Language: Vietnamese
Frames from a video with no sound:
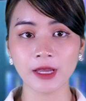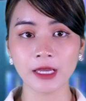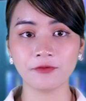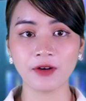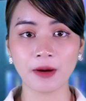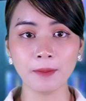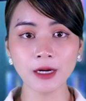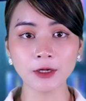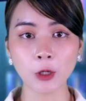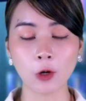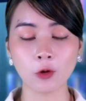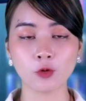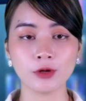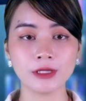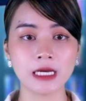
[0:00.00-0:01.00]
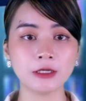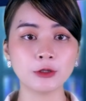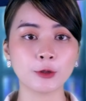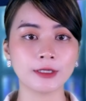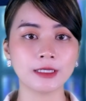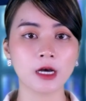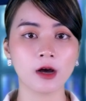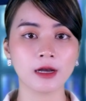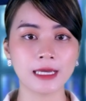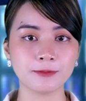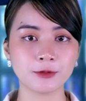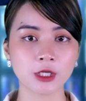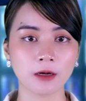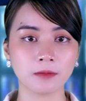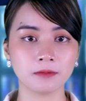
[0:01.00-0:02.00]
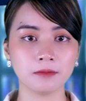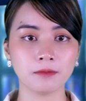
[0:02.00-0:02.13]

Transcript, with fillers: vi và mức độ của những rủi ro nghiêm trọng